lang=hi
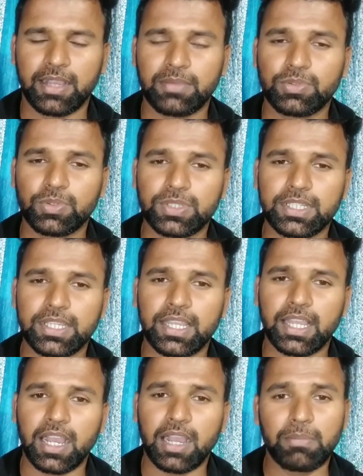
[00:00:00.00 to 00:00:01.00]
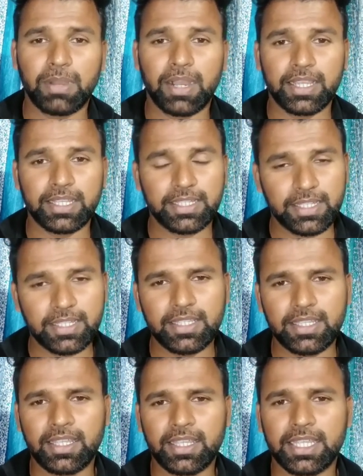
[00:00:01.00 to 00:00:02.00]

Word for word: अब सोचिए अब यदि